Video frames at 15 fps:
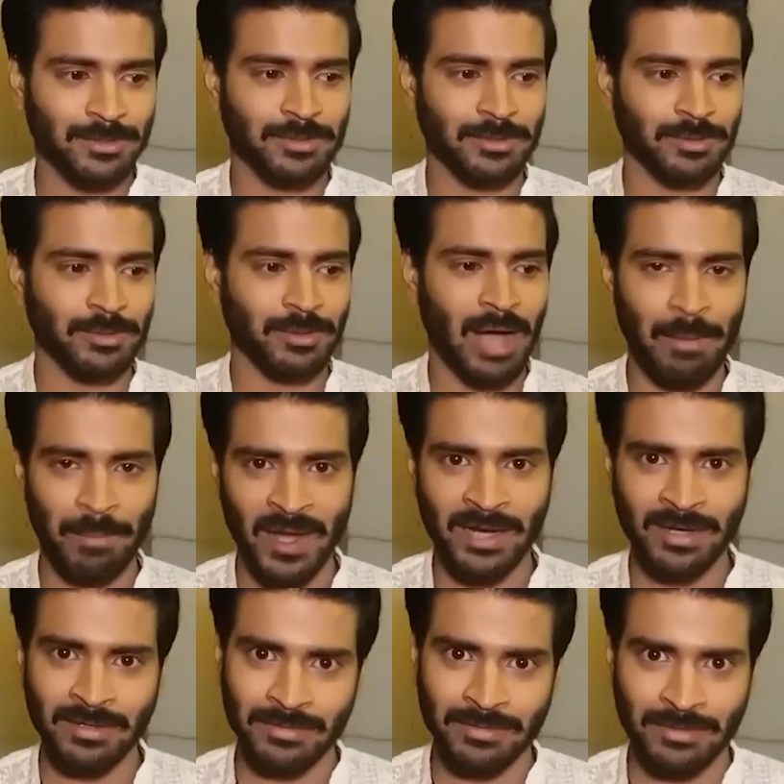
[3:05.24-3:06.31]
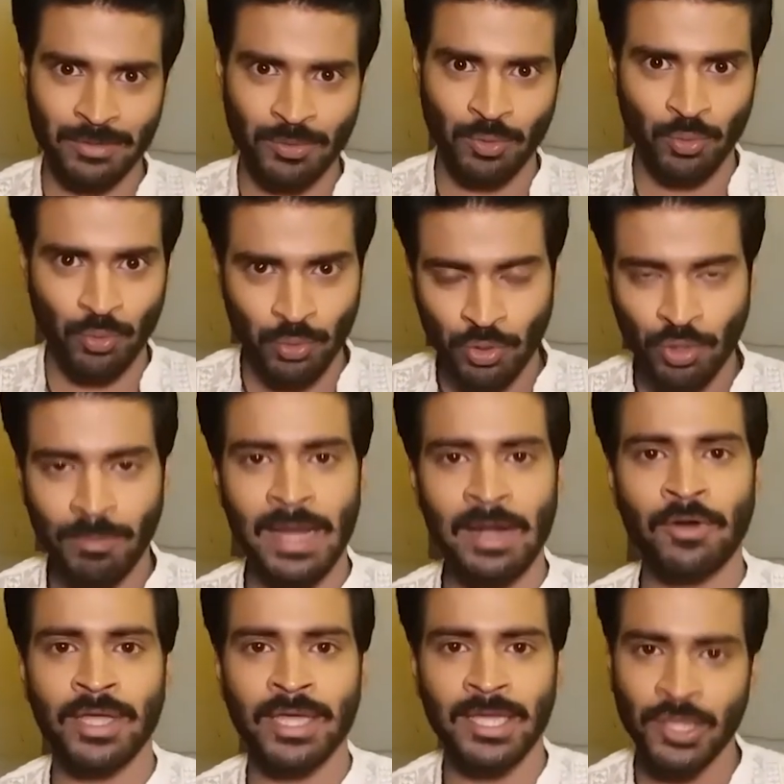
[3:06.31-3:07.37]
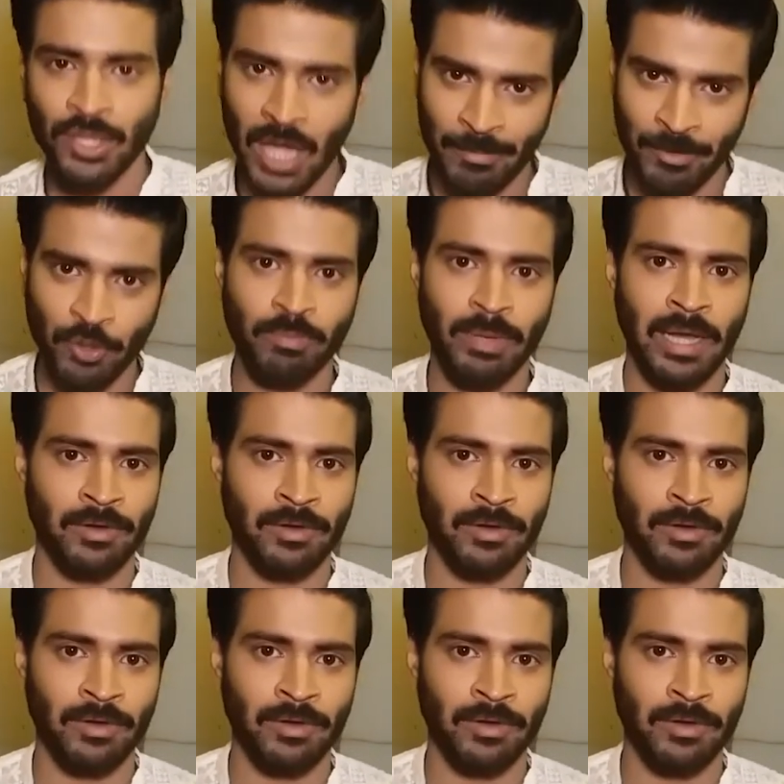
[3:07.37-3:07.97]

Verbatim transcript: তো আমার তো রুদ্র ভালো নেই কিন্তু আমি খুব ভালো